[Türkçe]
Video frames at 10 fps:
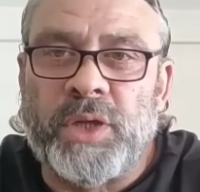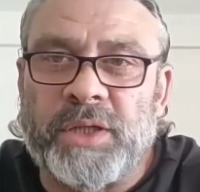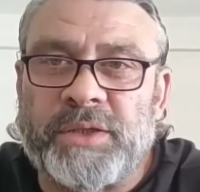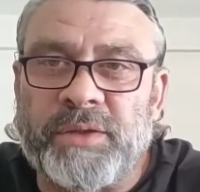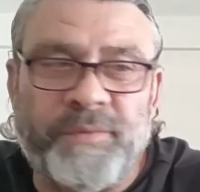Dün
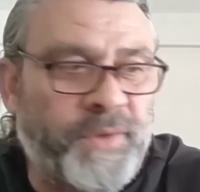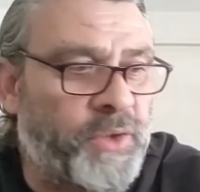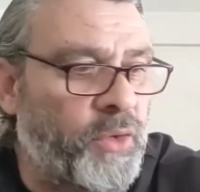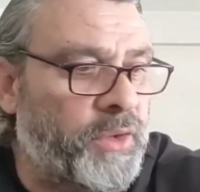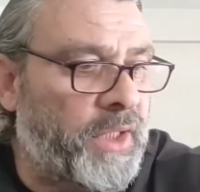attığım
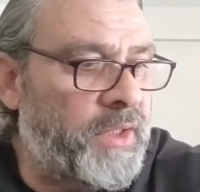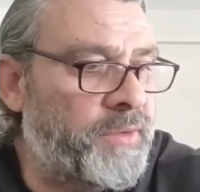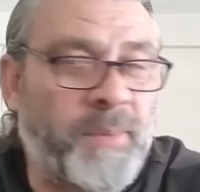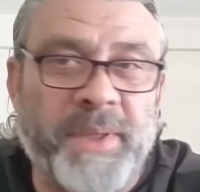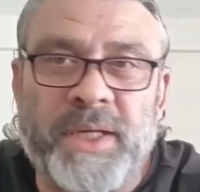videoda
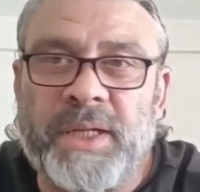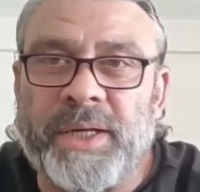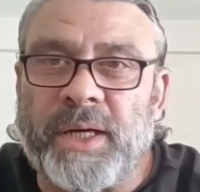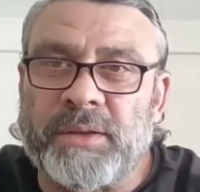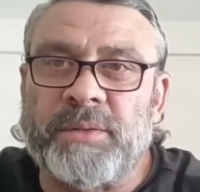e,
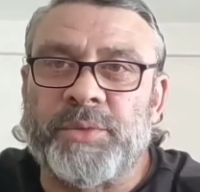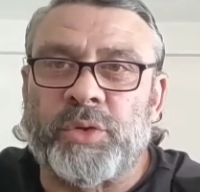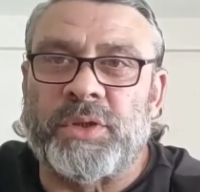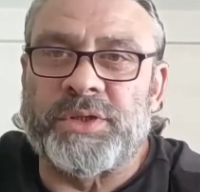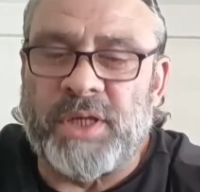birileri
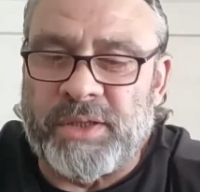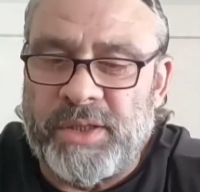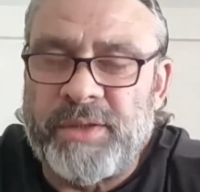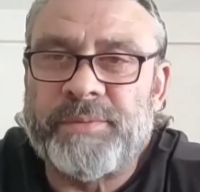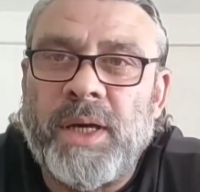alınmış olacak
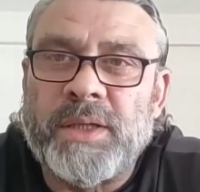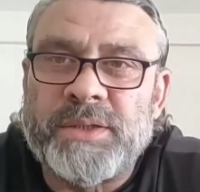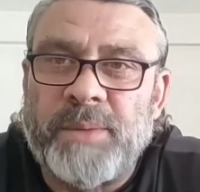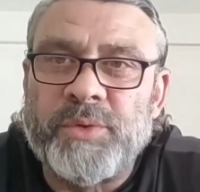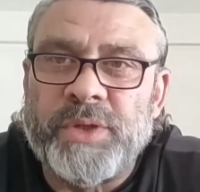ki
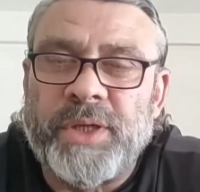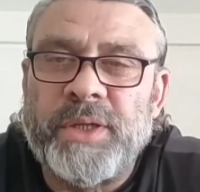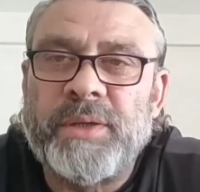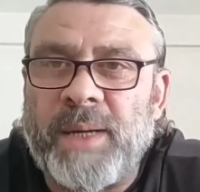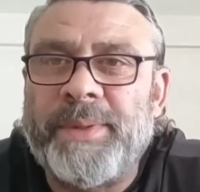akşam
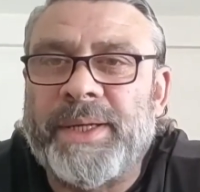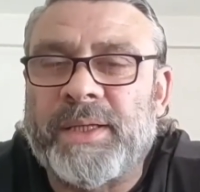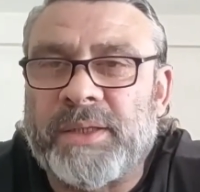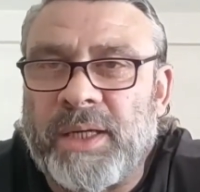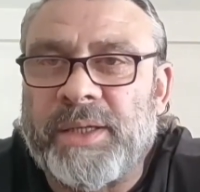üzere
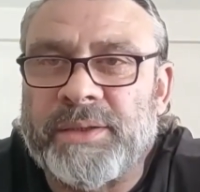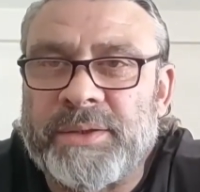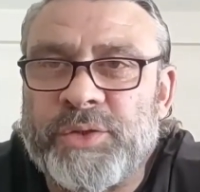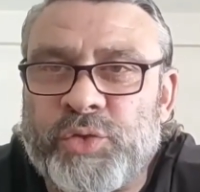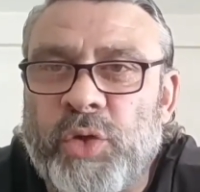Amerika'dan
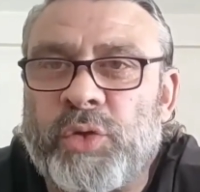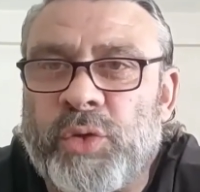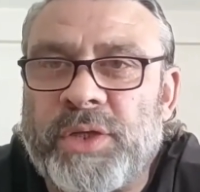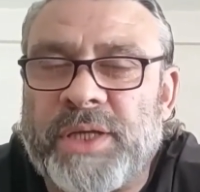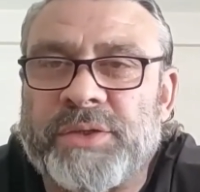aradığını
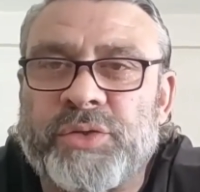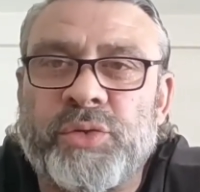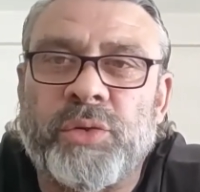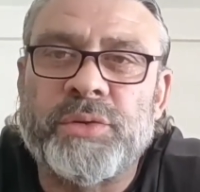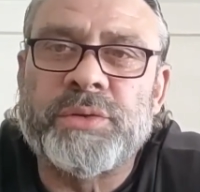söylüyor
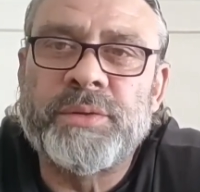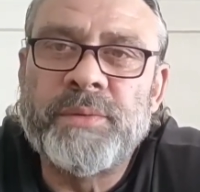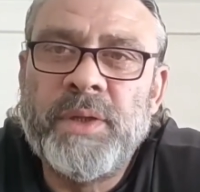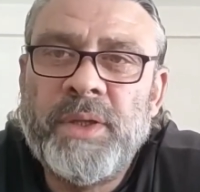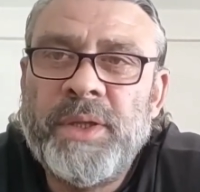yazışıyoruz.
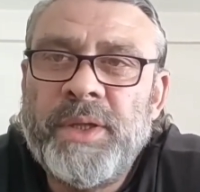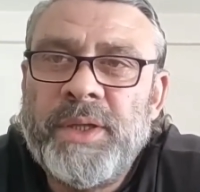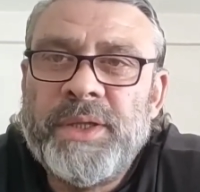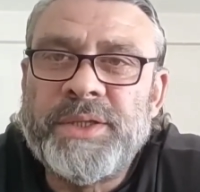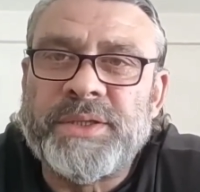
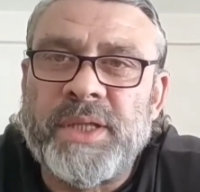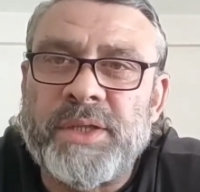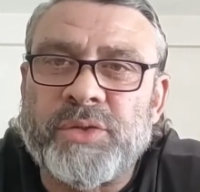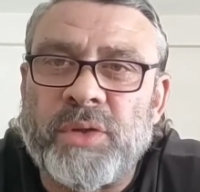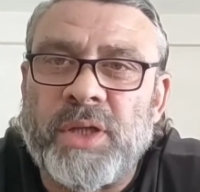
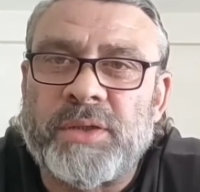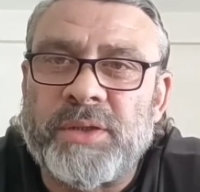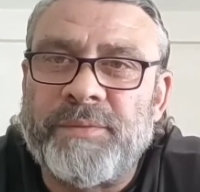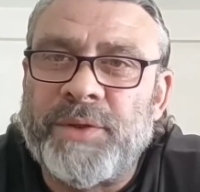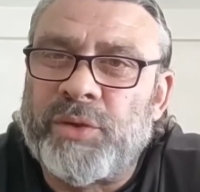İşte son
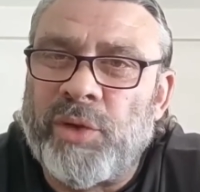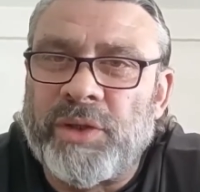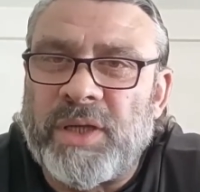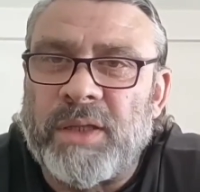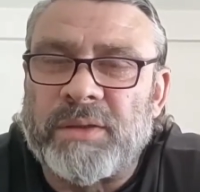attığım
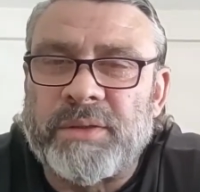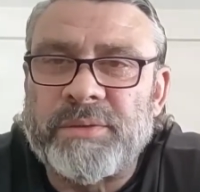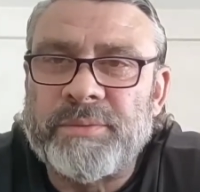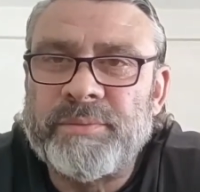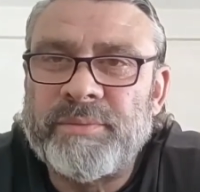videoyu kaldır
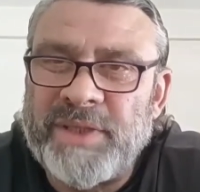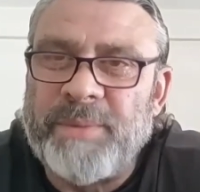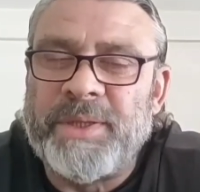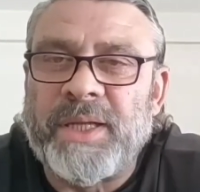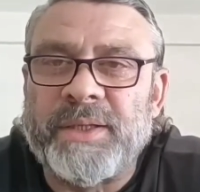
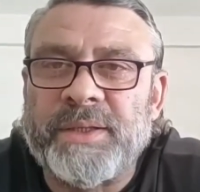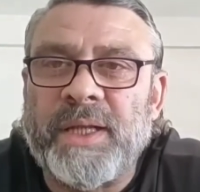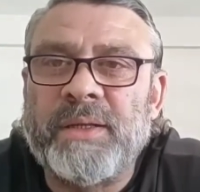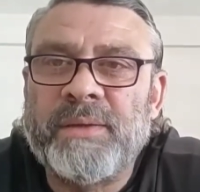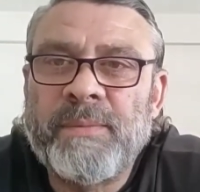
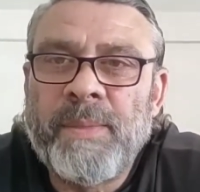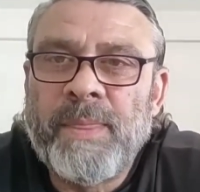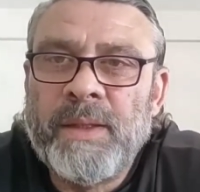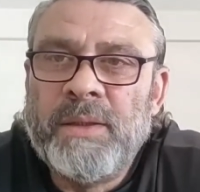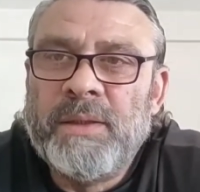gibilerinden.
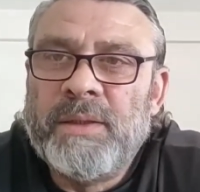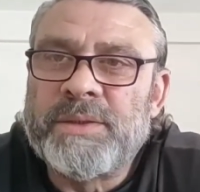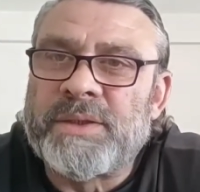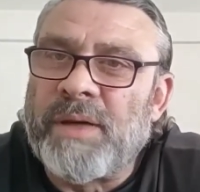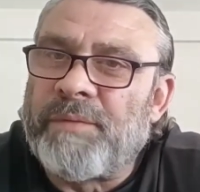
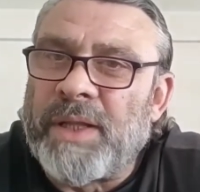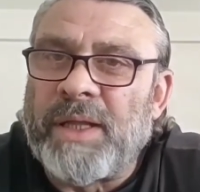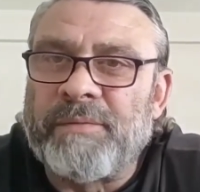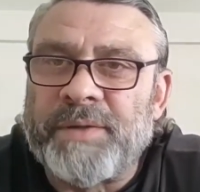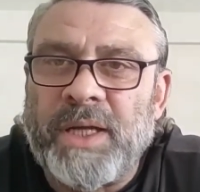İşte
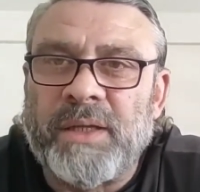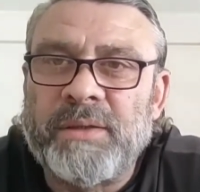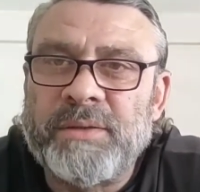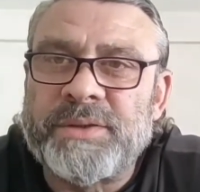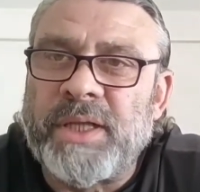falan filan
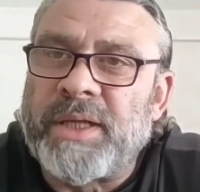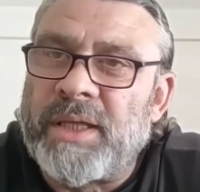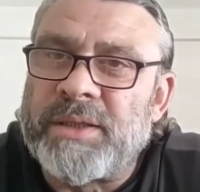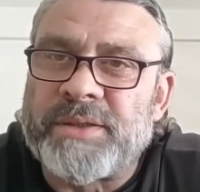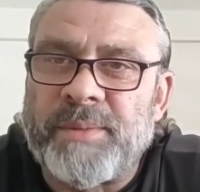işte
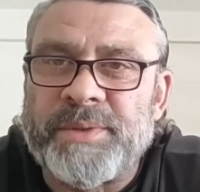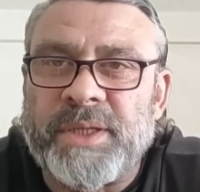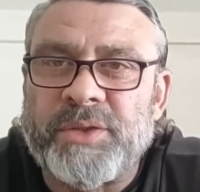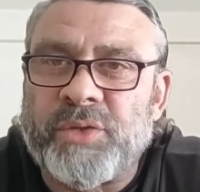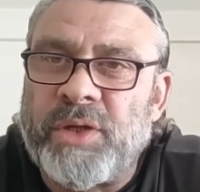gelirsem
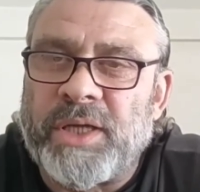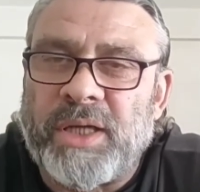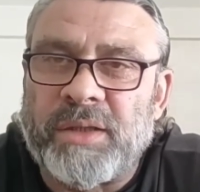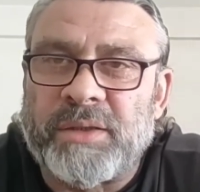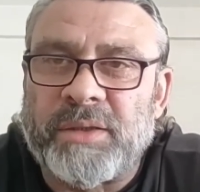seni şöyle
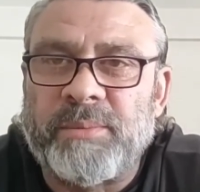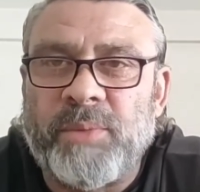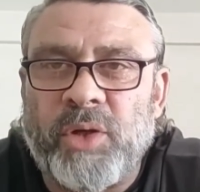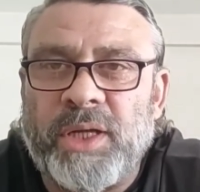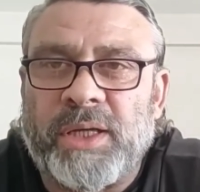
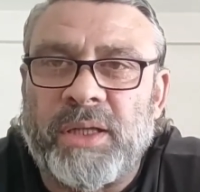kaldırırım böyle